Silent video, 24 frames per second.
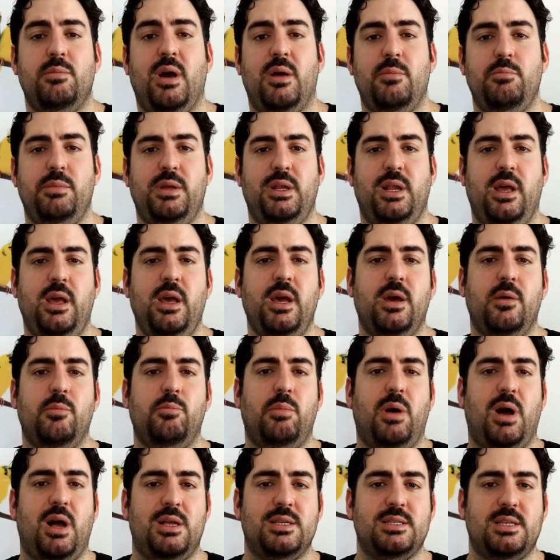ben bile
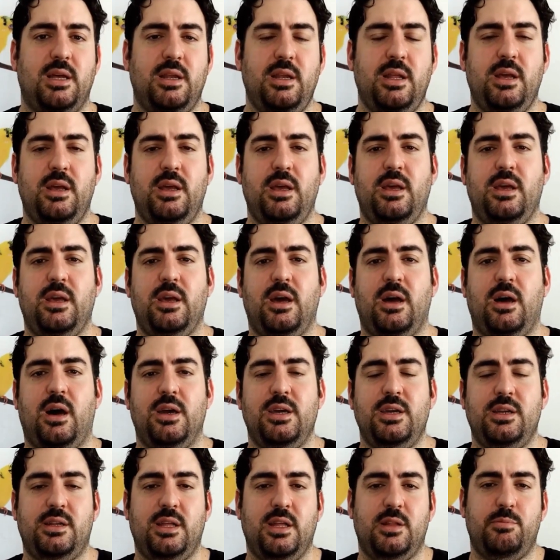bazen e,
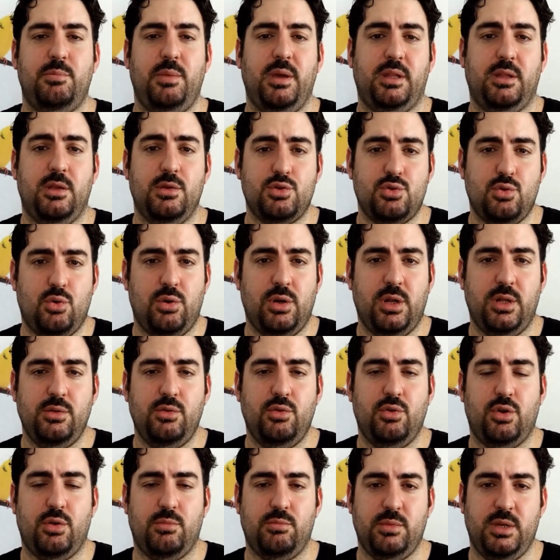ayırt etmekte
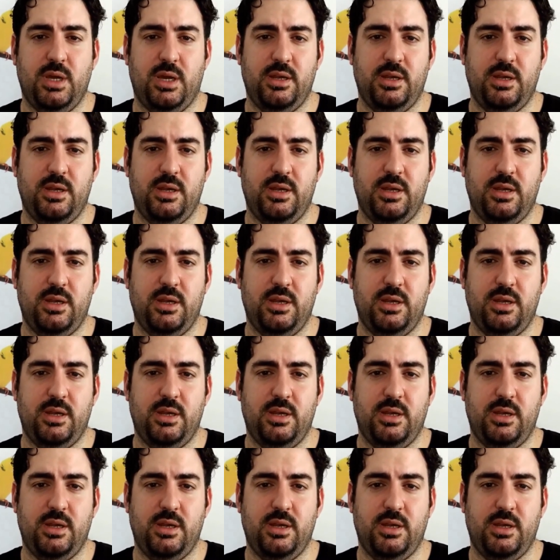zorlanıyorum.